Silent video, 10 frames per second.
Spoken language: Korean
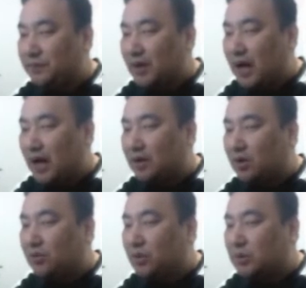
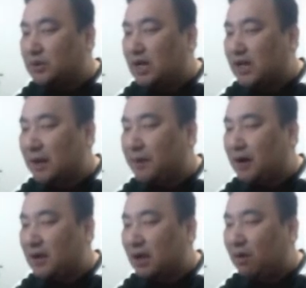학교운동장 개방
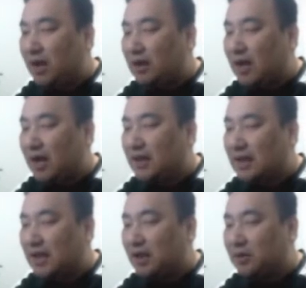계획에 대한
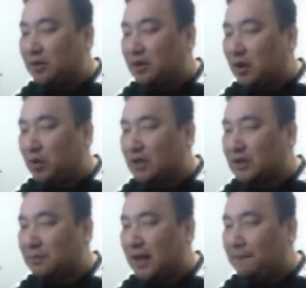안내
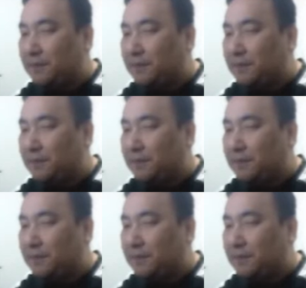내용이었습니다.